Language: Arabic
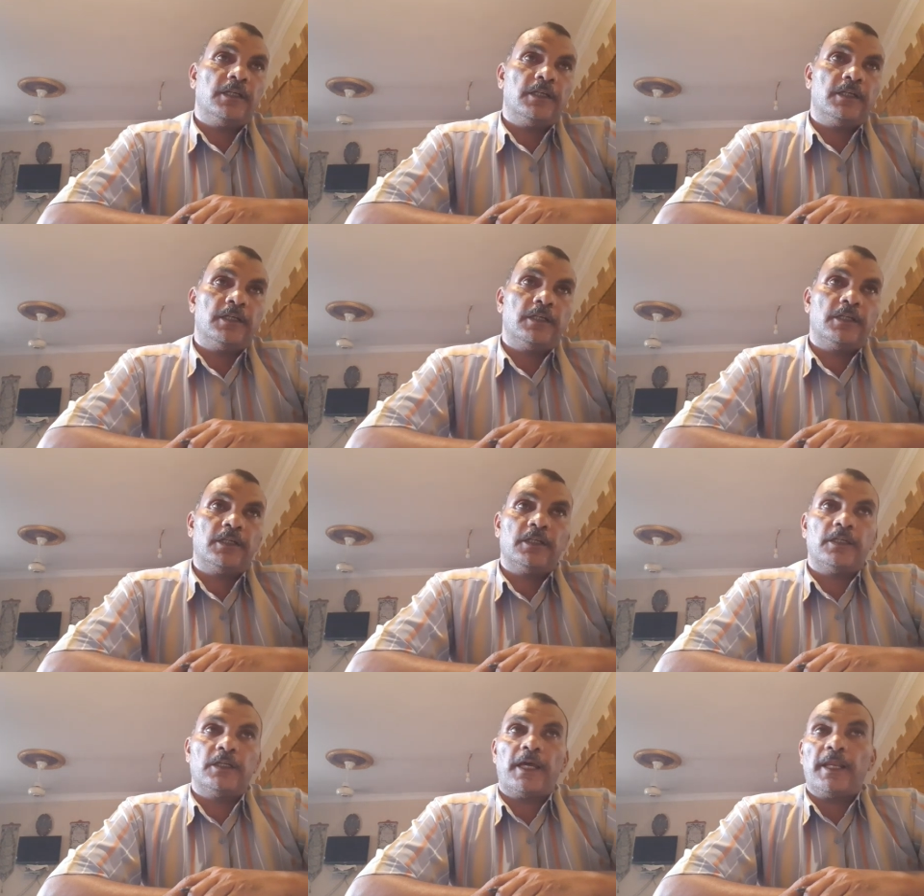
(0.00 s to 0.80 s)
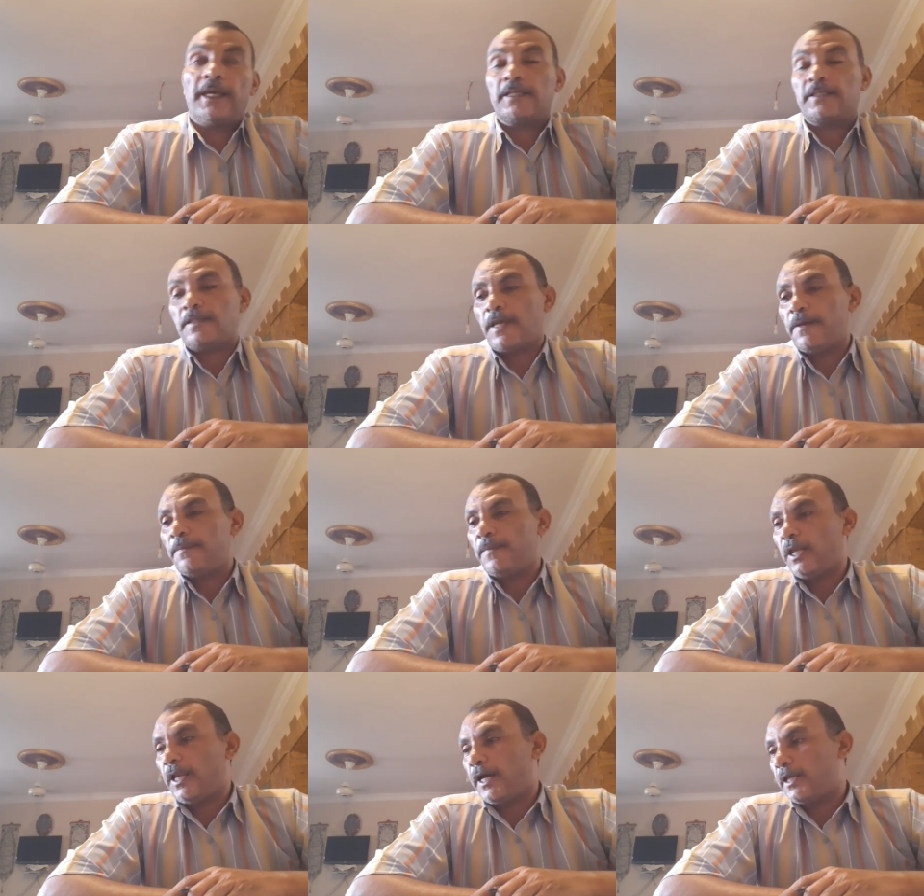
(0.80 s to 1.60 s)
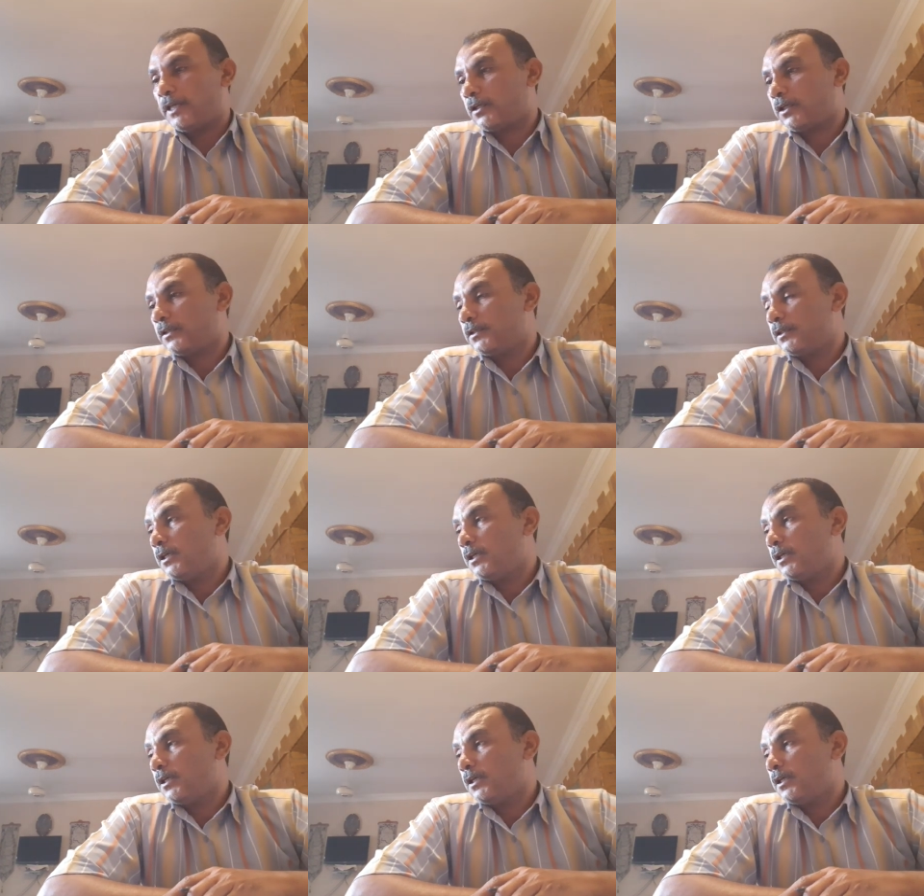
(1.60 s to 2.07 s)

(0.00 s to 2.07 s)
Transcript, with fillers: آه، الأجسام العالقة